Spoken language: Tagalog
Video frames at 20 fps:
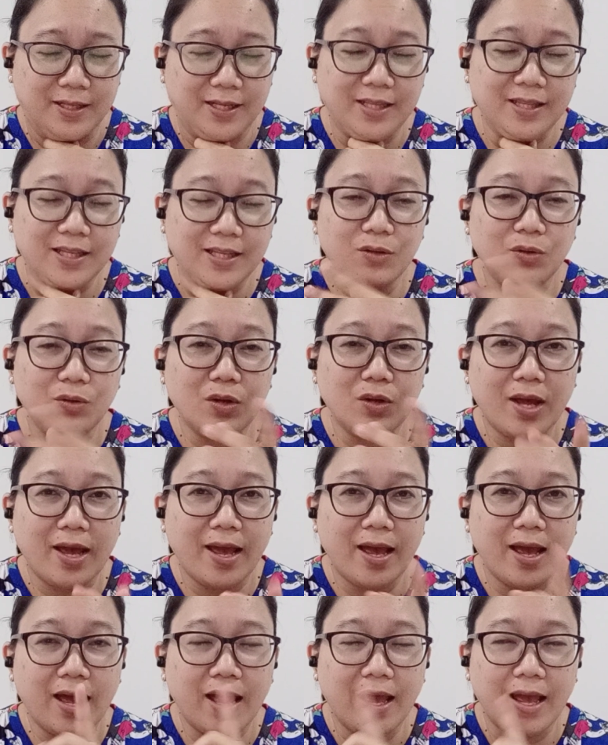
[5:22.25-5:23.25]
And then,
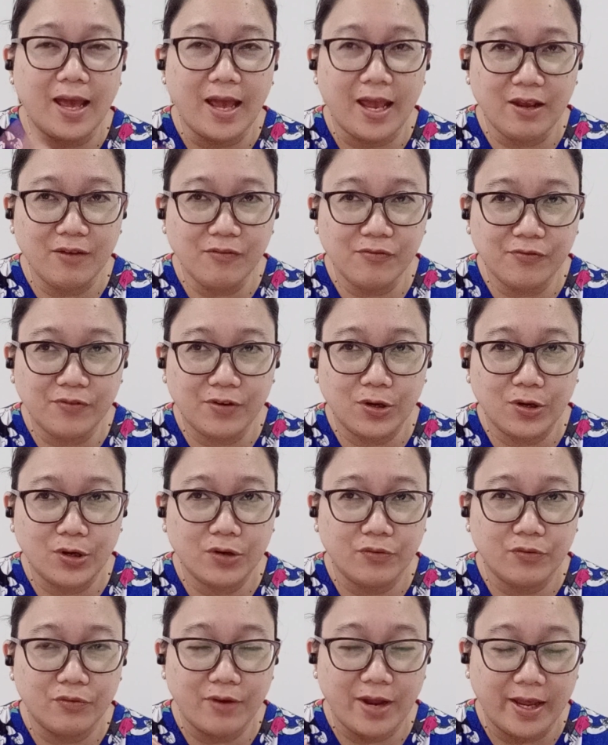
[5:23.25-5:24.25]
I've
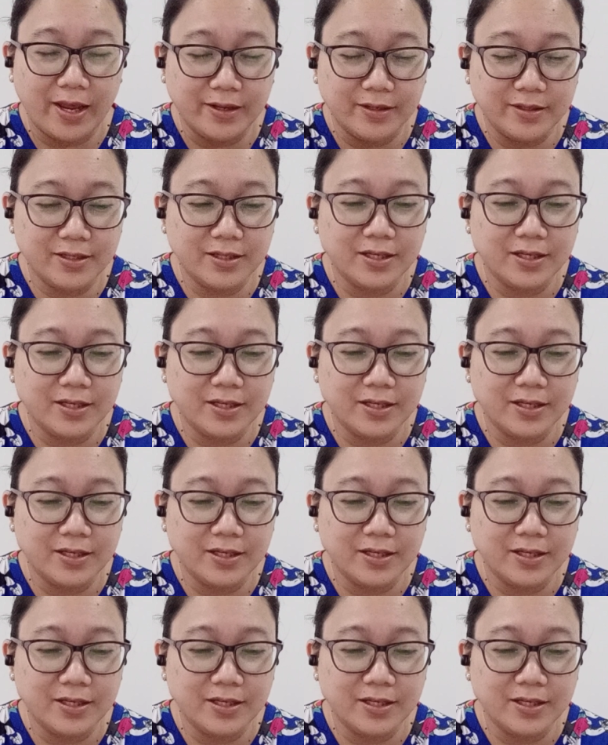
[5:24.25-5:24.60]
read